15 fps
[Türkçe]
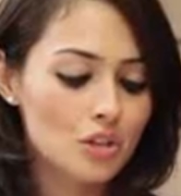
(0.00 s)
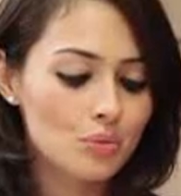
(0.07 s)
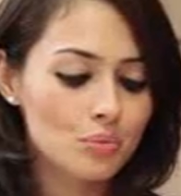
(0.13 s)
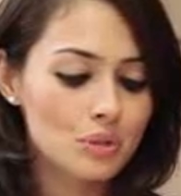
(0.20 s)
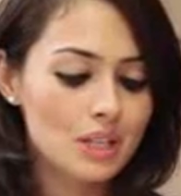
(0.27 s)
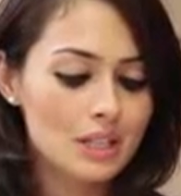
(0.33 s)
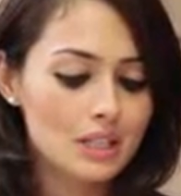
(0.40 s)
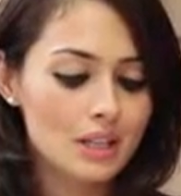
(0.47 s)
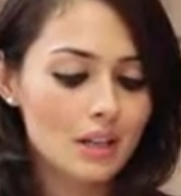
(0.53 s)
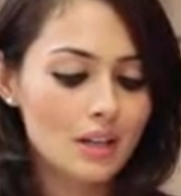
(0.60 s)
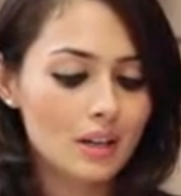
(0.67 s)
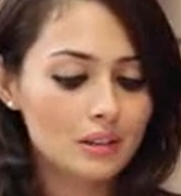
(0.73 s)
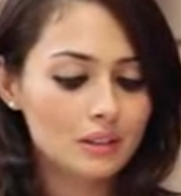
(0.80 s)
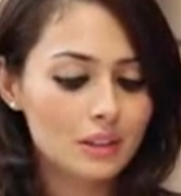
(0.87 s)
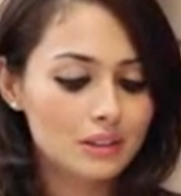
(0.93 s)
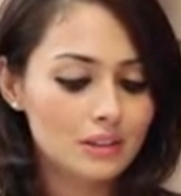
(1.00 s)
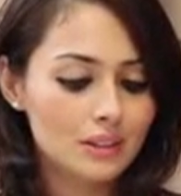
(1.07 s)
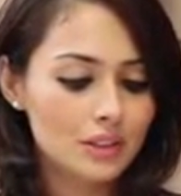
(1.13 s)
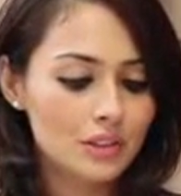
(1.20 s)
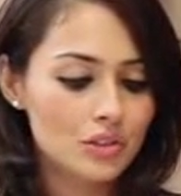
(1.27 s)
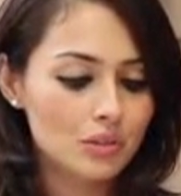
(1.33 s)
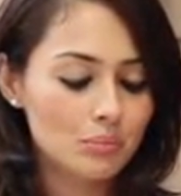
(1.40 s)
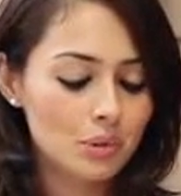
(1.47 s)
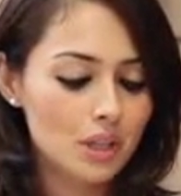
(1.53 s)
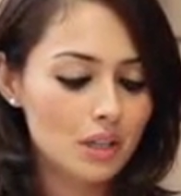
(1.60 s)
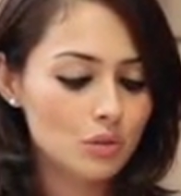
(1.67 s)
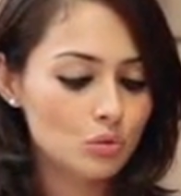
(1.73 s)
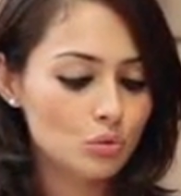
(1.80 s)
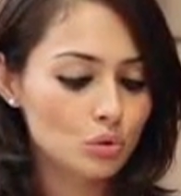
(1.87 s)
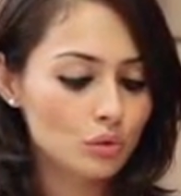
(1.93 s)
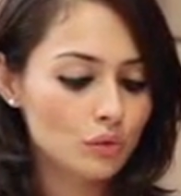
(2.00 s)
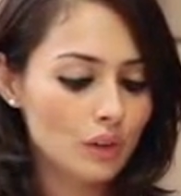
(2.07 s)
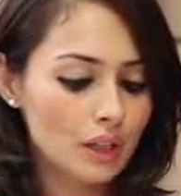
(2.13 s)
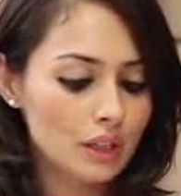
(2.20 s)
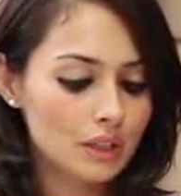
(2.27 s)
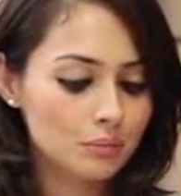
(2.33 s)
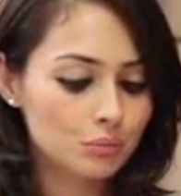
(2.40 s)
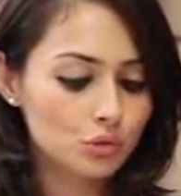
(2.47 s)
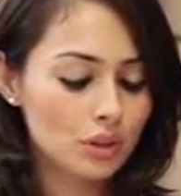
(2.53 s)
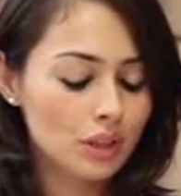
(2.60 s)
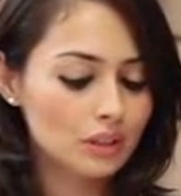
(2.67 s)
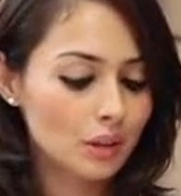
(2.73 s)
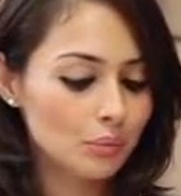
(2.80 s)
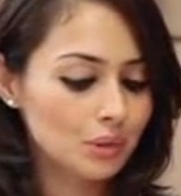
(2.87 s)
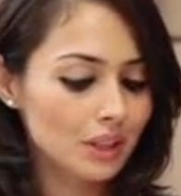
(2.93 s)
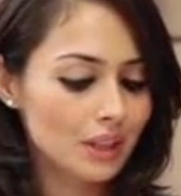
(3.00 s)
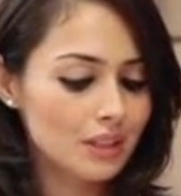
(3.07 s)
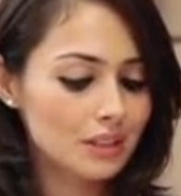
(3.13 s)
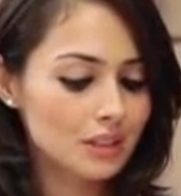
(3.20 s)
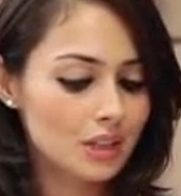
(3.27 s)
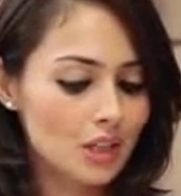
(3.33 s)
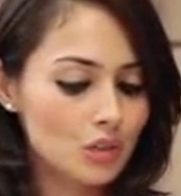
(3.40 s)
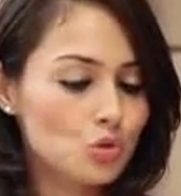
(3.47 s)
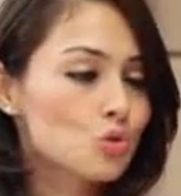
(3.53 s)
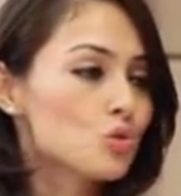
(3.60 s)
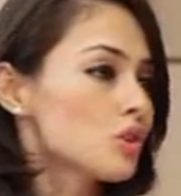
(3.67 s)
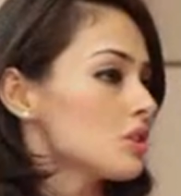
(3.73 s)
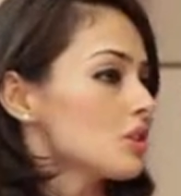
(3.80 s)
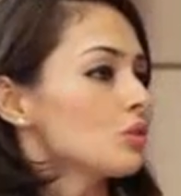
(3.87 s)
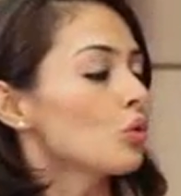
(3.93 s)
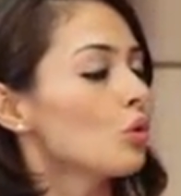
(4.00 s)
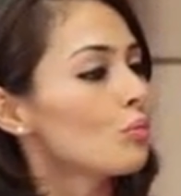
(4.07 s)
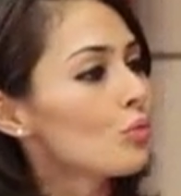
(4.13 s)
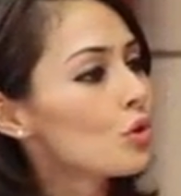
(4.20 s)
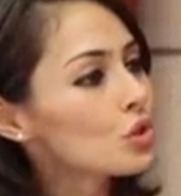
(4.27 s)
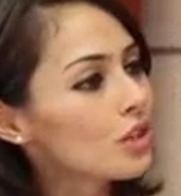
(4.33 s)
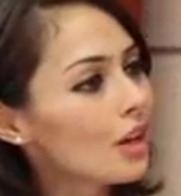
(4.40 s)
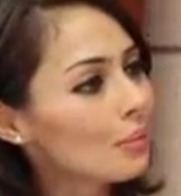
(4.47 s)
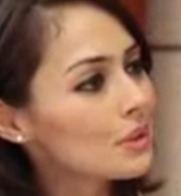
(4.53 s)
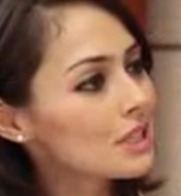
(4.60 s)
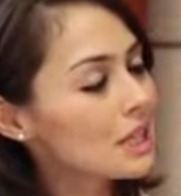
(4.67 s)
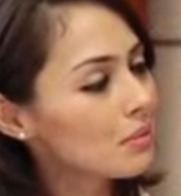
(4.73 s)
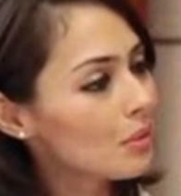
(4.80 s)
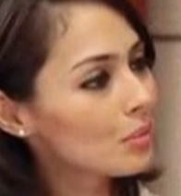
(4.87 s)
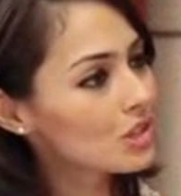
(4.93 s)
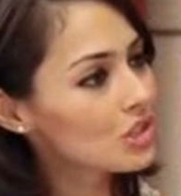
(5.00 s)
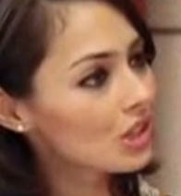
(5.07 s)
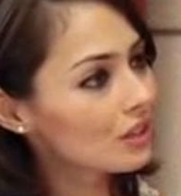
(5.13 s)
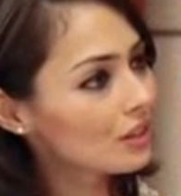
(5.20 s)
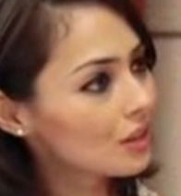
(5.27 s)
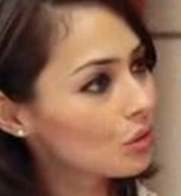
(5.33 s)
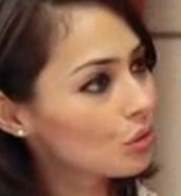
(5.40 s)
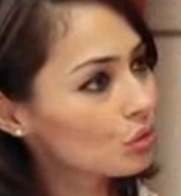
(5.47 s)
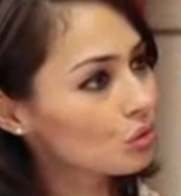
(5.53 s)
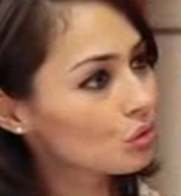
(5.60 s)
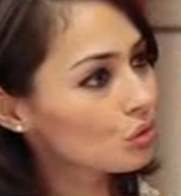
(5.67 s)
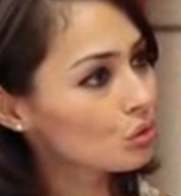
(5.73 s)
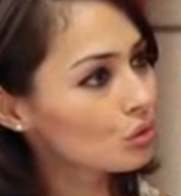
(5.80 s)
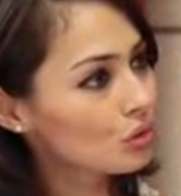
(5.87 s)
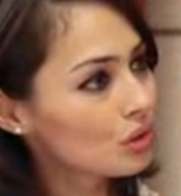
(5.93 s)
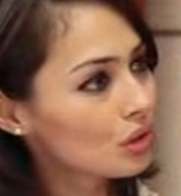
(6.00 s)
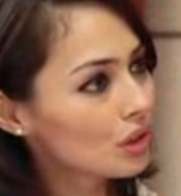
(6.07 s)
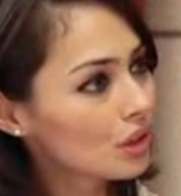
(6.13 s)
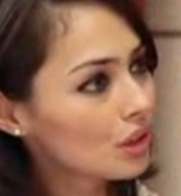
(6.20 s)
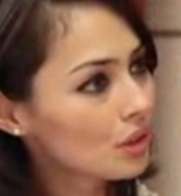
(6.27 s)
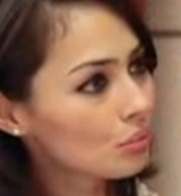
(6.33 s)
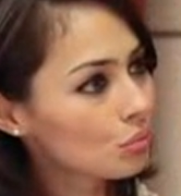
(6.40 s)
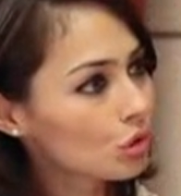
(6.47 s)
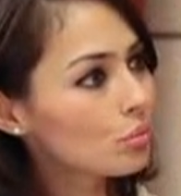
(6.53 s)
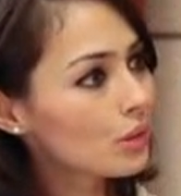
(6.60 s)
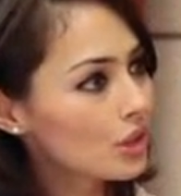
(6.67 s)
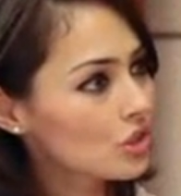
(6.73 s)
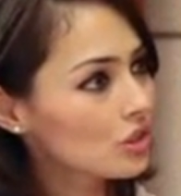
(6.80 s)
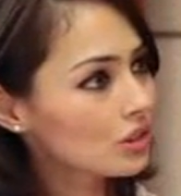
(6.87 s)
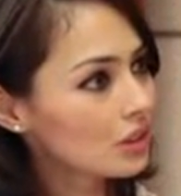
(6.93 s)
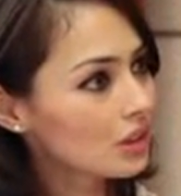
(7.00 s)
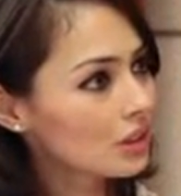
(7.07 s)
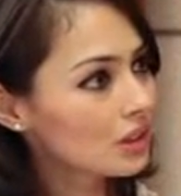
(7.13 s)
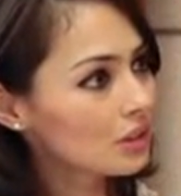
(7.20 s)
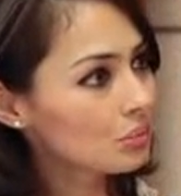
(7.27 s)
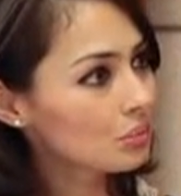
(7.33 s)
Şimdi SSK'lı kadınlar için birkaç soru var. Bunlardan bir tanesi kaç çocuk için doğum borçlanması yapabilecekleri konusu. Bunu bir açıklayalım.